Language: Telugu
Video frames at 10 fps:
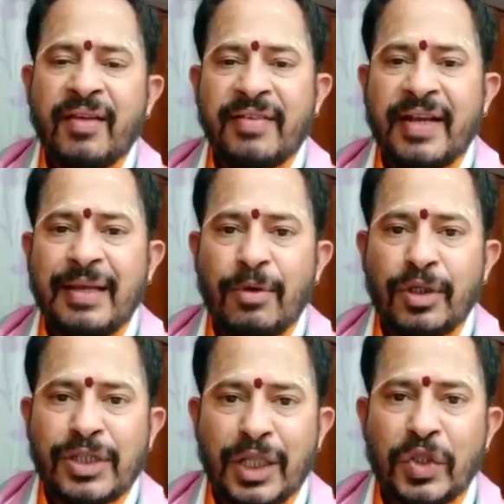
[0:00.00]
వేదములు
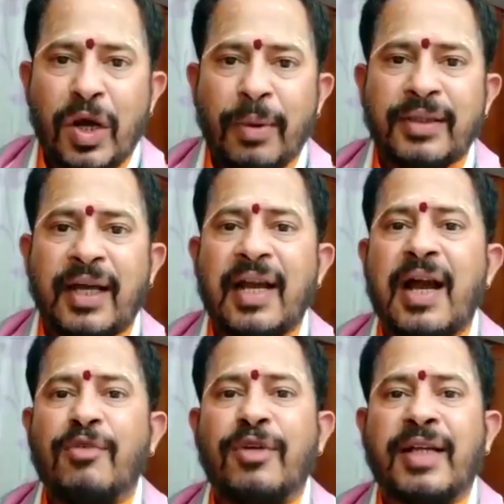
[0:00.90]

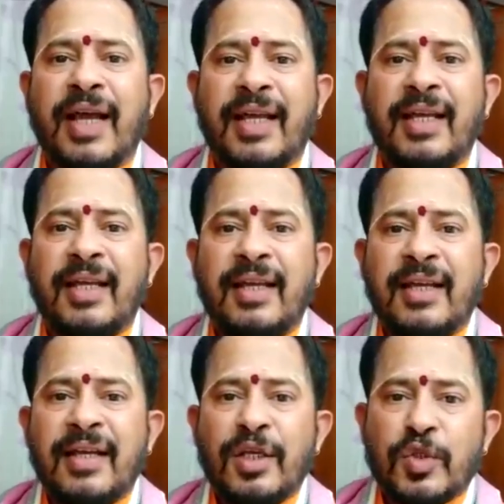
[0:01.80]
ఛందోబద్ధంగా ఉంటాయి
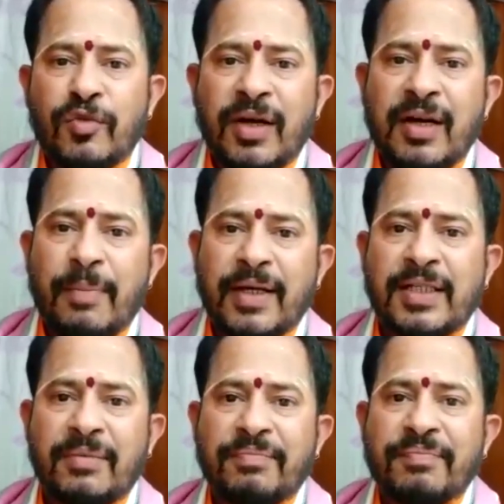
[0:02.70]

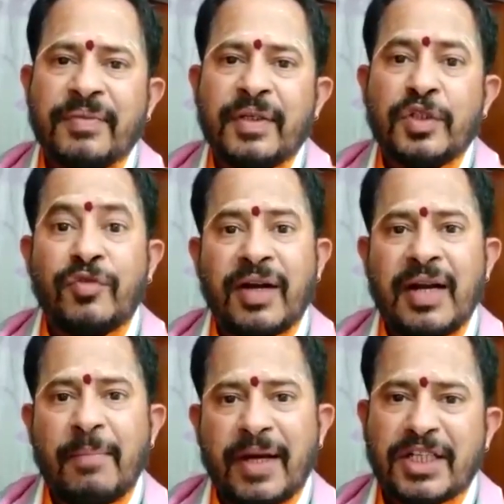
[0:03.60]
సువర్ణపక్షం
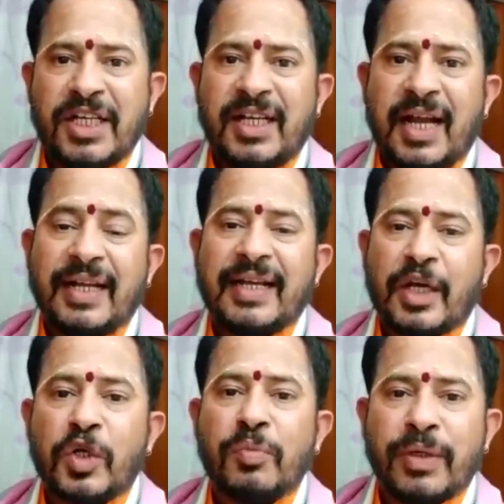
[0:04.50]
సువర్ణపక్షి అంటే
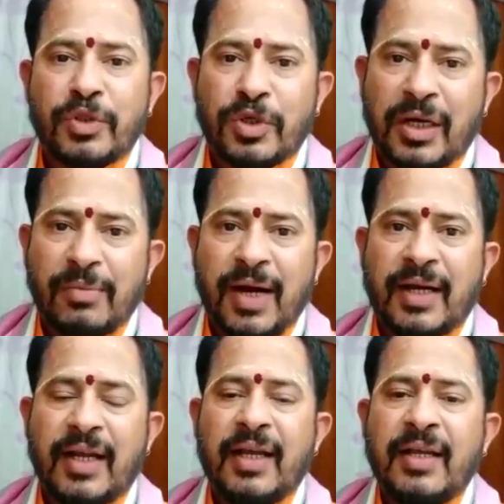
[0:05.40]
గరుక్మంతుడు
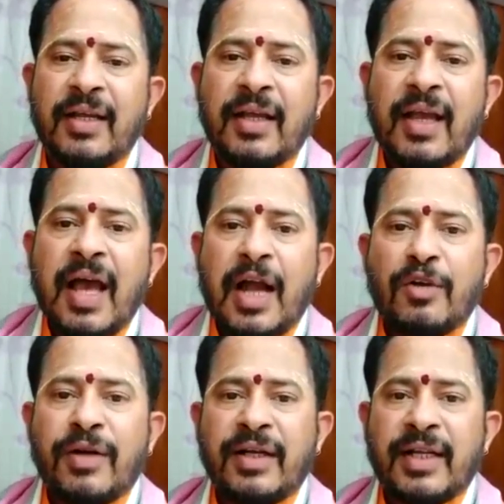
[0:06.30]
అనమాట
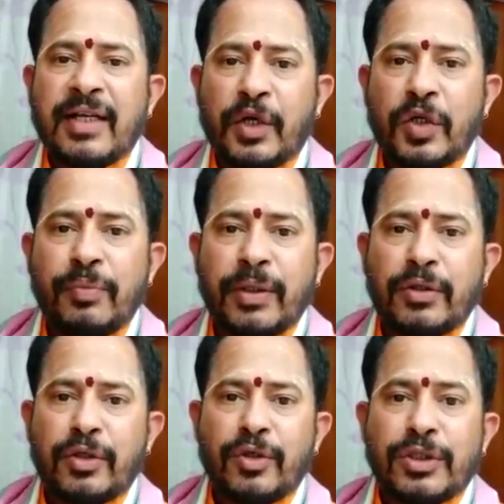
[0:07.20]
అటువంటి
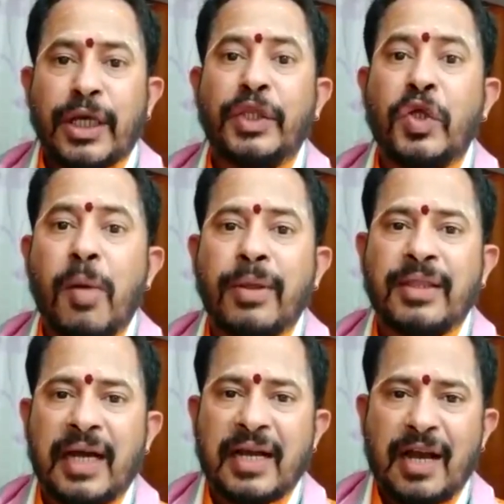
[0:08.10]
గరుక్మంతుడు
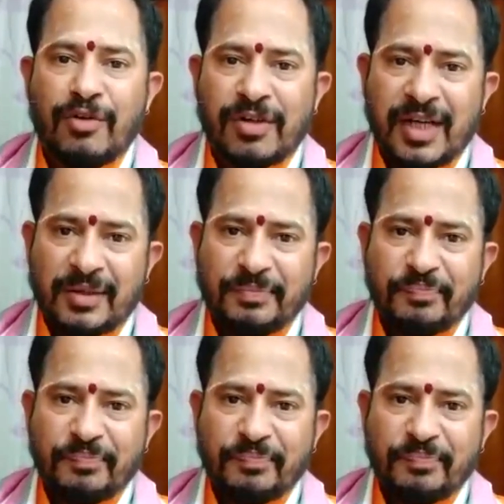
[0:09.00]
ఛందోబద్ధంగా ఉంటారు